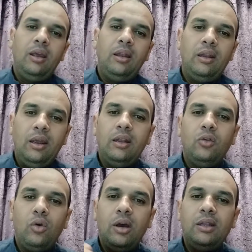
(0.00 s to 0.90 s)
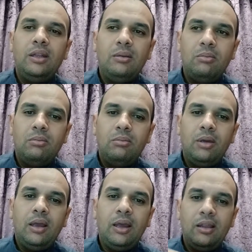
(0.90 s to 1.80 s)
إن إحنا نقدم
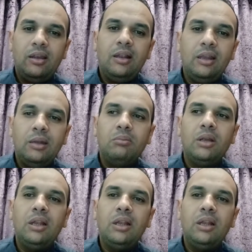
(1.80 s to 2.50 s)
هذه الخدمة